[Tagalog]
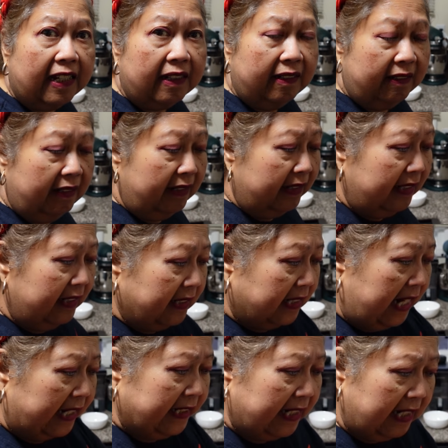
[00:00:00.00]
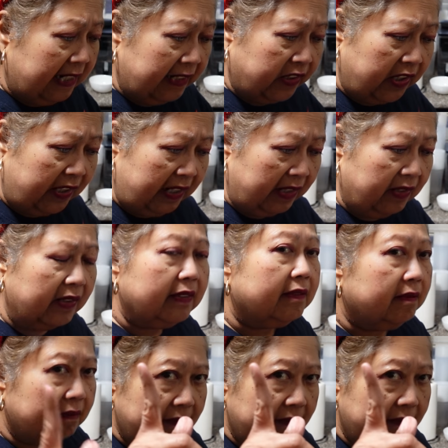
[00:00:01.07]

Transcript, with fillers: Mm-hmm. I-slice lang siyang ganon.